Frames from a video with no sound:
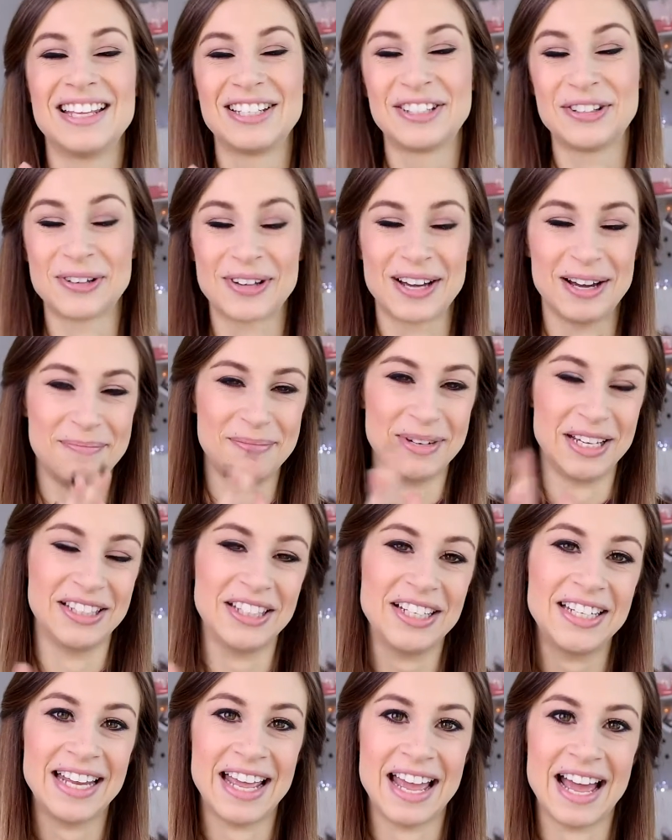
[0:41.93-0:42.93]
sto
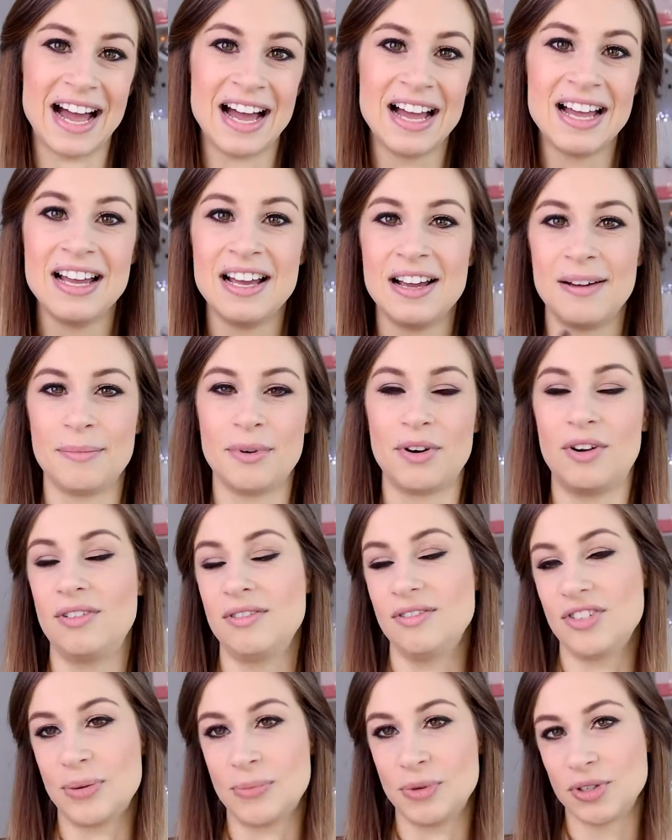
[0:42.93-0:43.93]
cambiando idea,
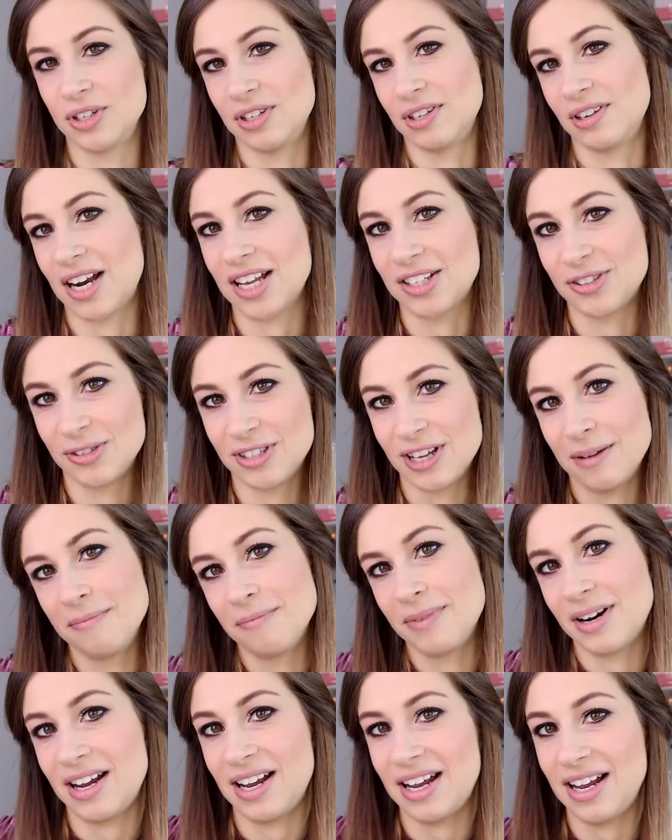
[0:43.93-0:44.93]
però diciamo resto
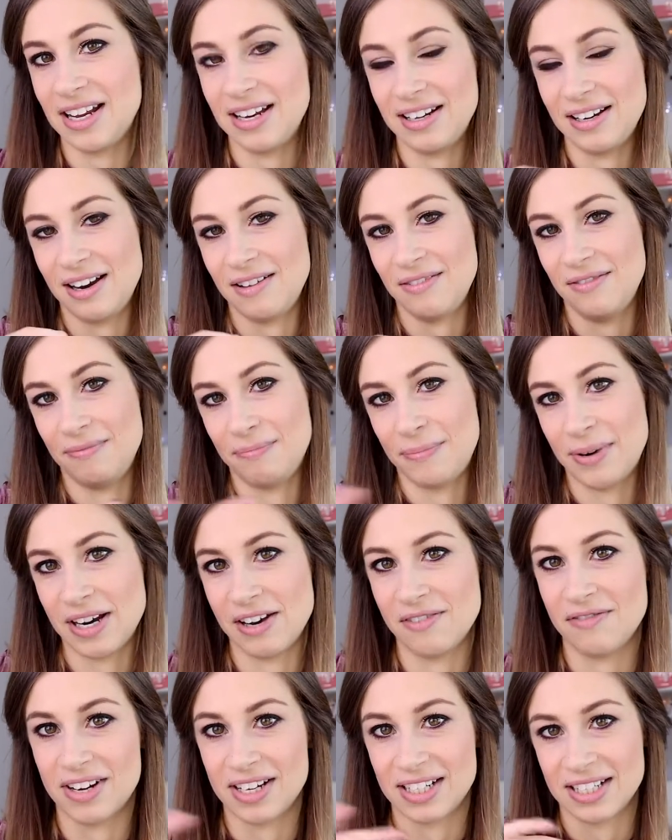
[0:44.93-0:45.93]
sempre del, per
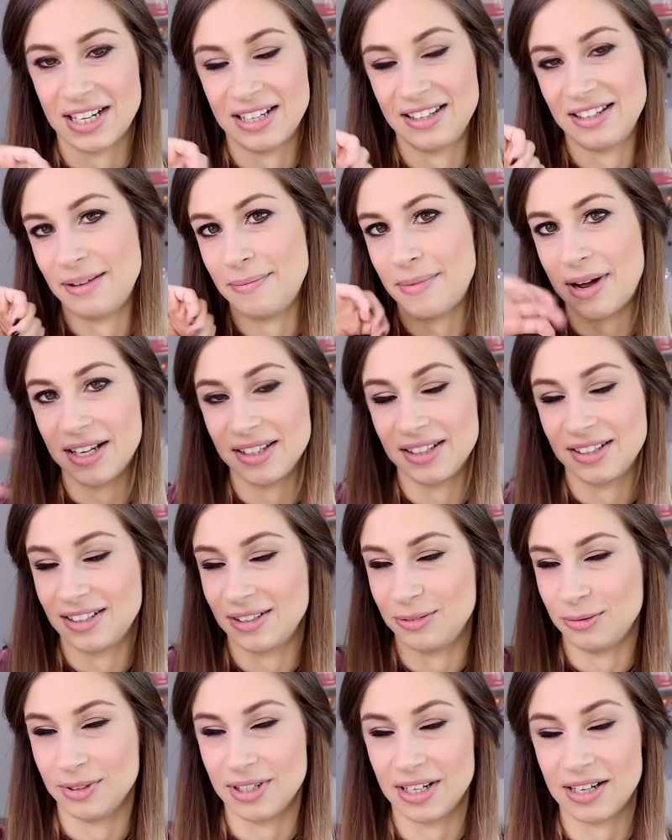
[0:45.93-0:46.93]
il versante
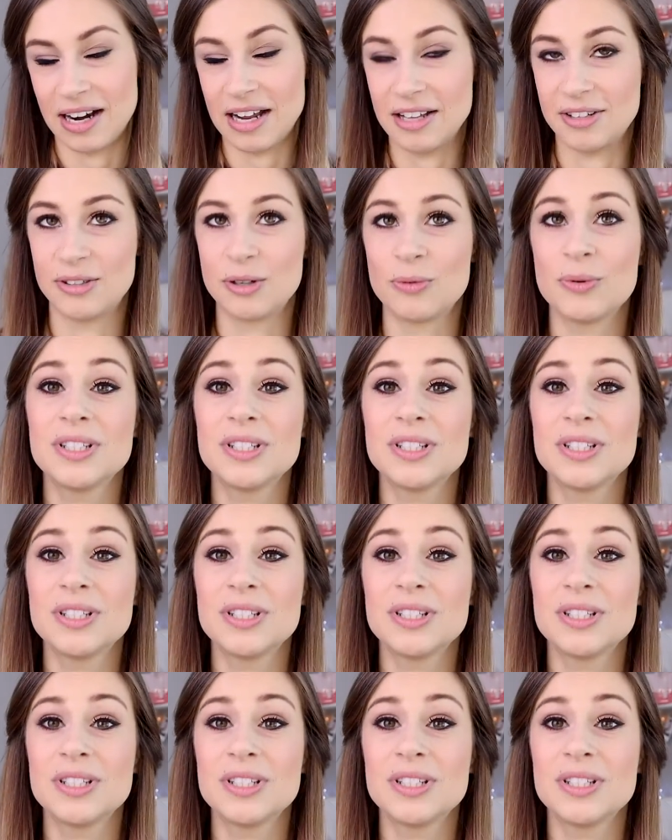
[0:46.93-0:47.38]
matte e tutto il resto.